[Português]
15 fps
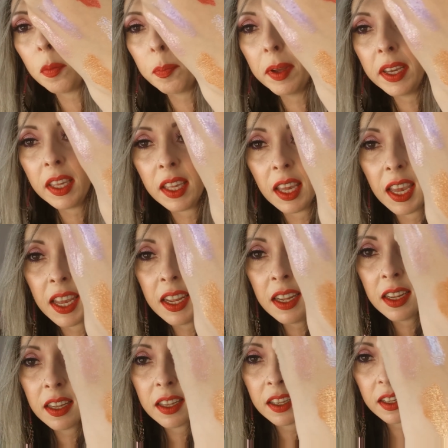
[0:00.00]

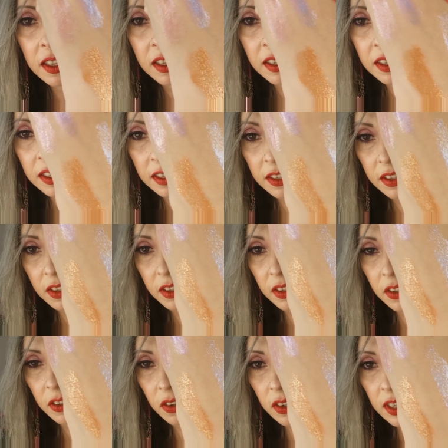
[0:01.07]
peguei.
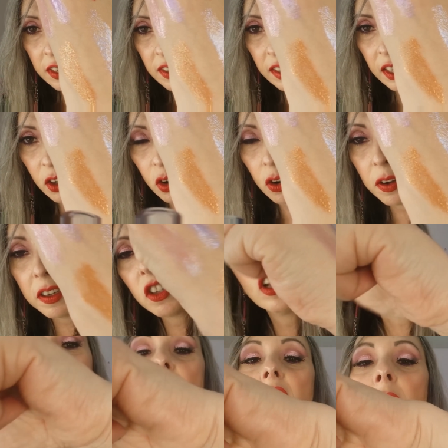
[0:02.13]
Olha isso aqui,
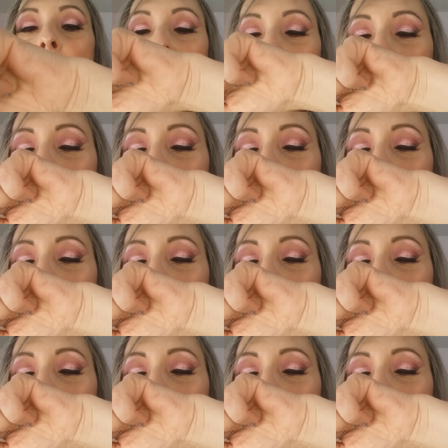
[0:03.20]
gente, ele